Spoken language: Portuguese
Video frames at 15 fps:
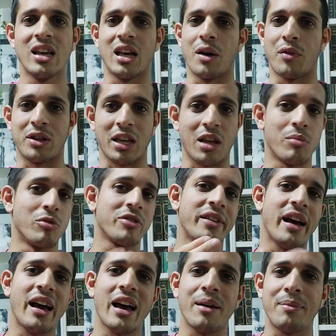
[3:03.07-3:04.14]
Eu vou ter que
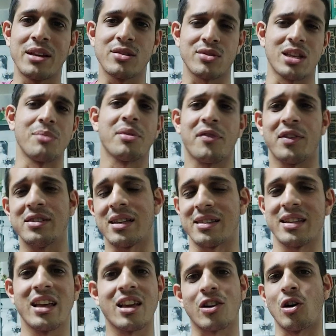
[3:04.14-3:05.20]
mudar, mas eu sempre fiz assim,